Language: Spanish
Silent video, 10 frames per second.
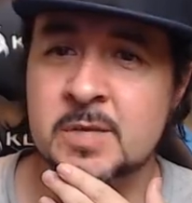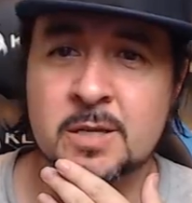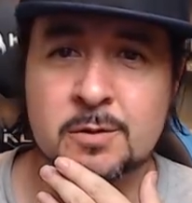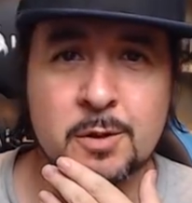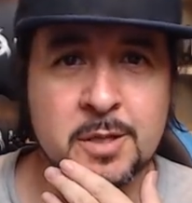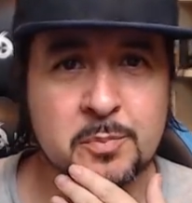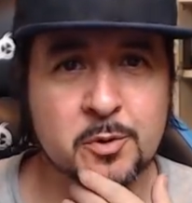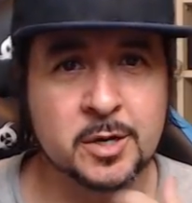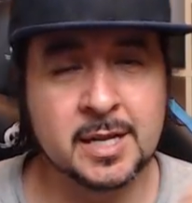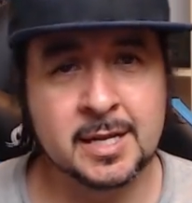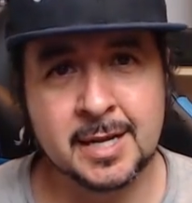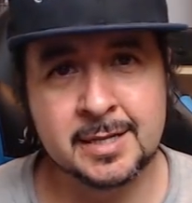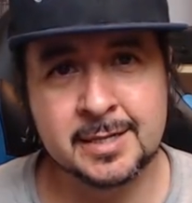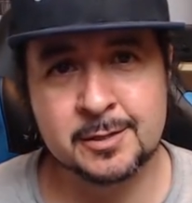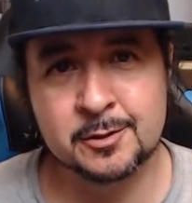¿Y entonces por qué el de
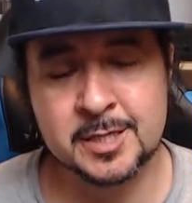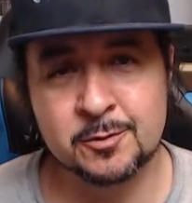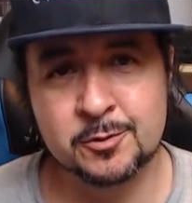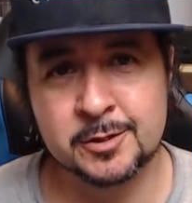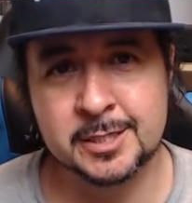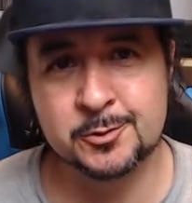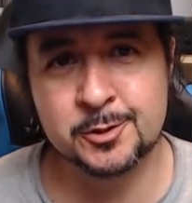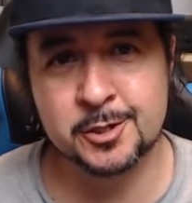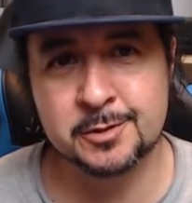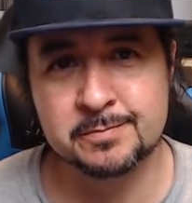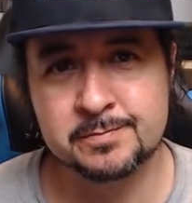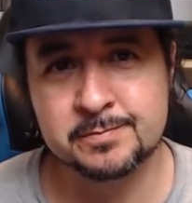antes no se autodestruyó?